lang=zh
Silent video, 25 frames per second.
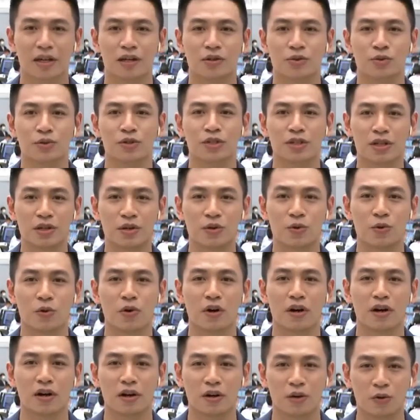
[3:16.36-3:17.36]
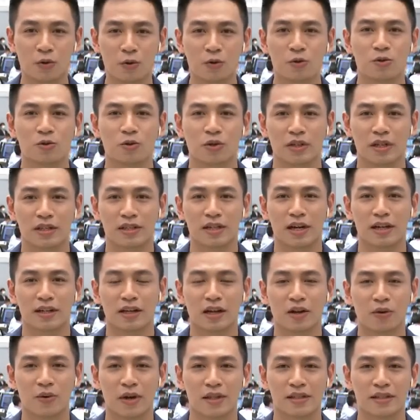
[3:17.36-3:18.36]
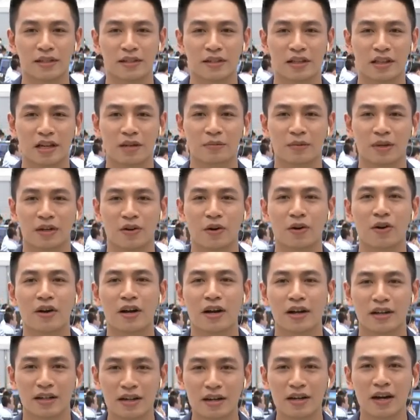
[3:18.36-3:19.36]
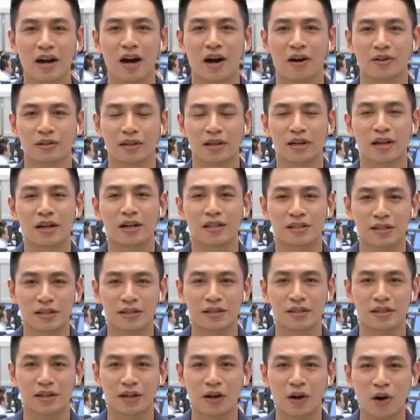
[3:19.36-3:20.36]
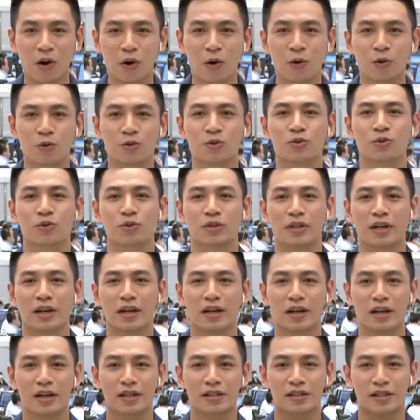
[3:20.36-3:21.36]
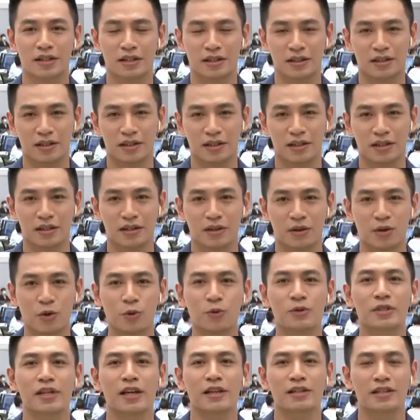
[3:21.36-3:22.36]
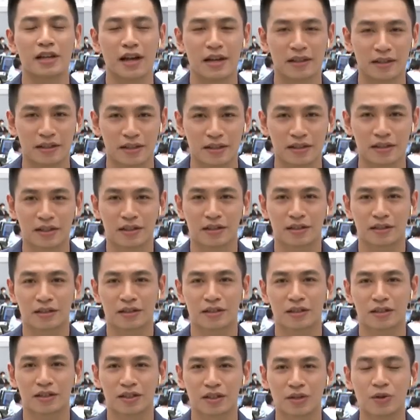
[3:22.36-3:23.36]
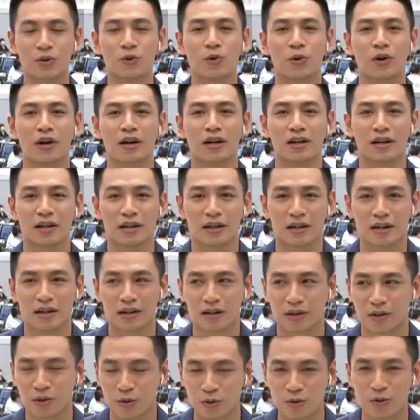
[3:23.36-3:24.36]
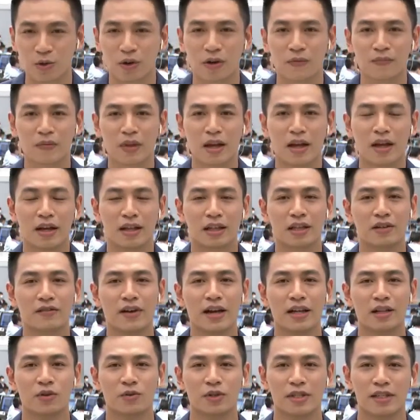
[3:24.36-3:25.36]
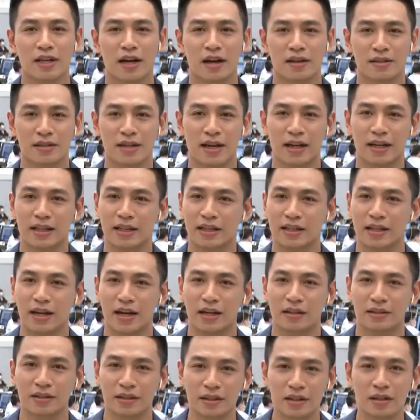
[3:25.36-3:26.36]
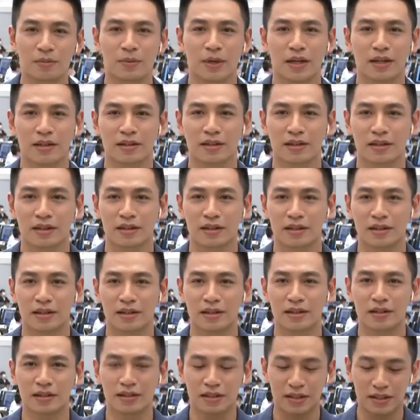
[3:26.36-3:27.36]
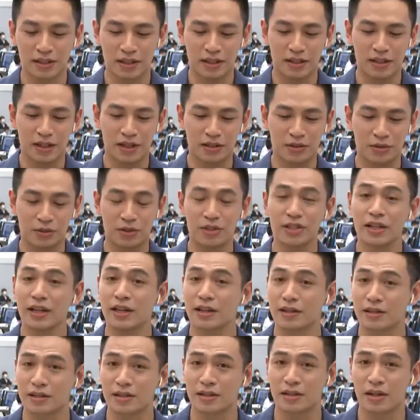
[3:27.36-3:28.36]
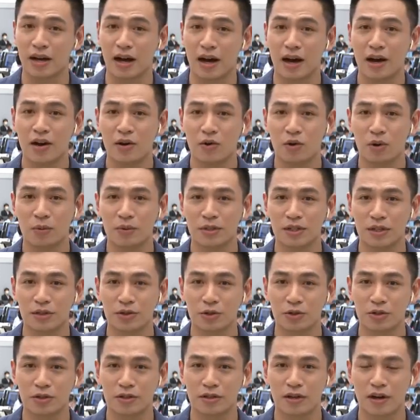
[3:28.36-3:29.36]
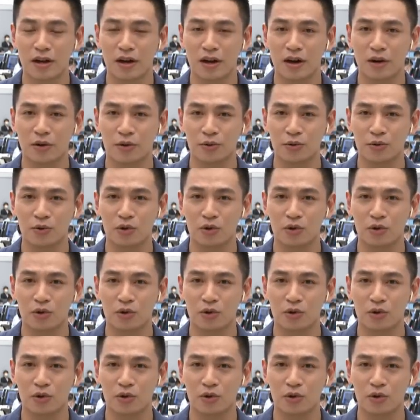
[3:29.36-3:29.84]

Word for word: 合于生活和工作的这样一个环境，让他们能够更 好的进行后续的这个空间站的这个生活和工作。另外呢，我想再给大家特别的提醒一点，就是这一次哈，我们神舟13号